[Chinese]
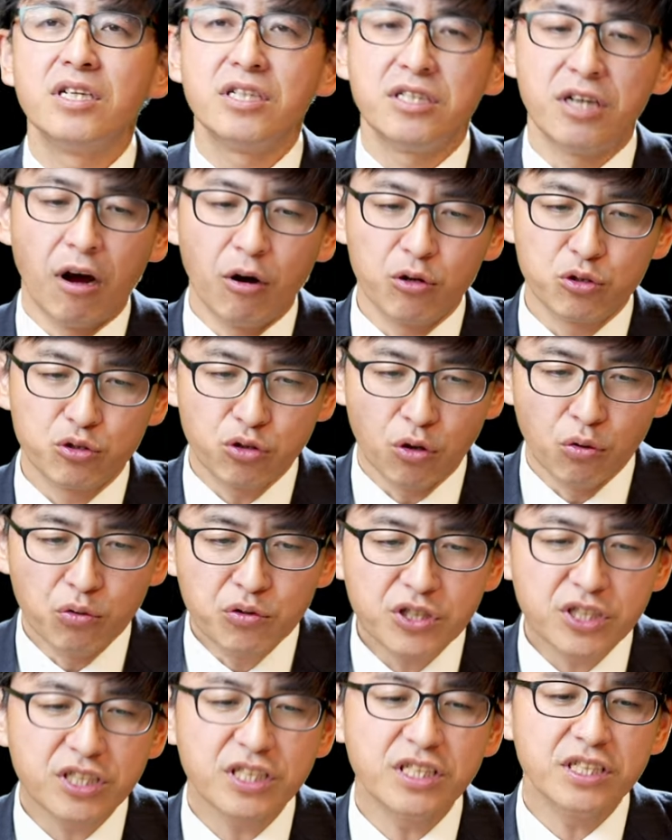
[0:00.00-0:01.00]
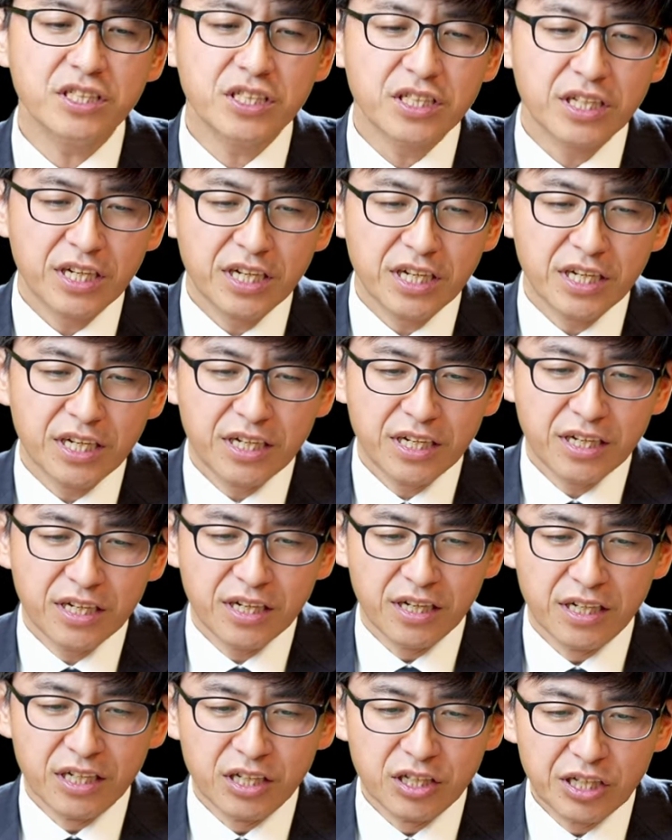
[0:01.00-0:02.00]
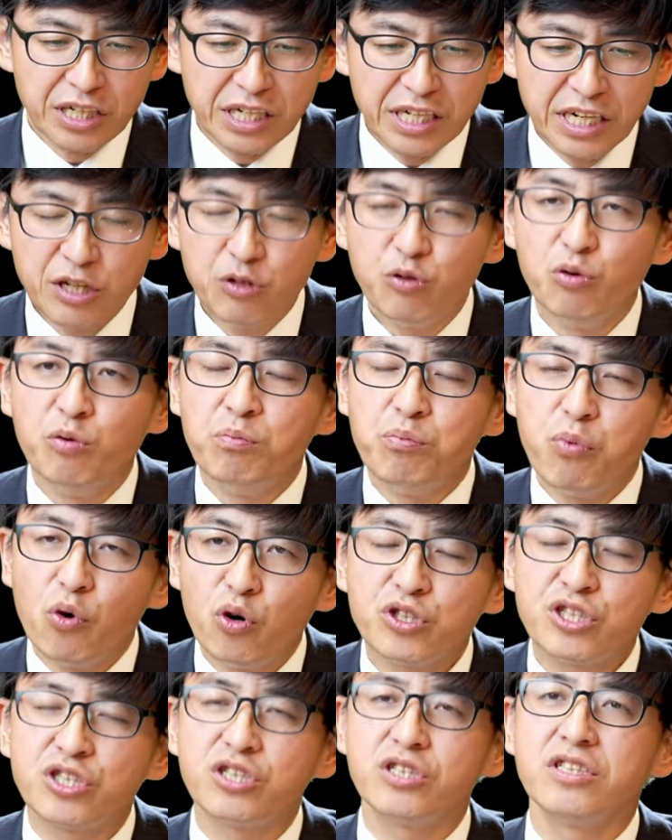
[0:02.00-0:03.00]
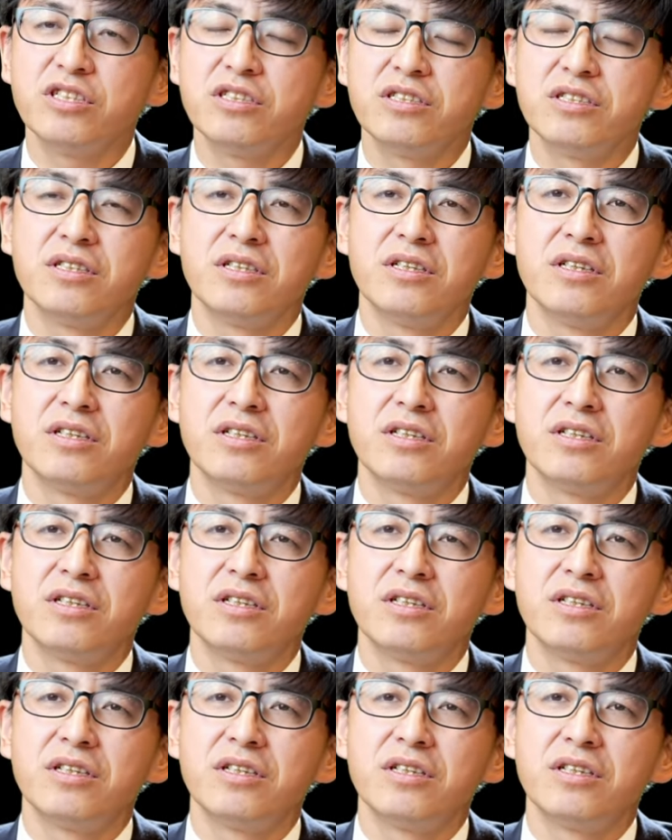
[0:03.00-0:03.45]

然后重新，嗯，利用波斯，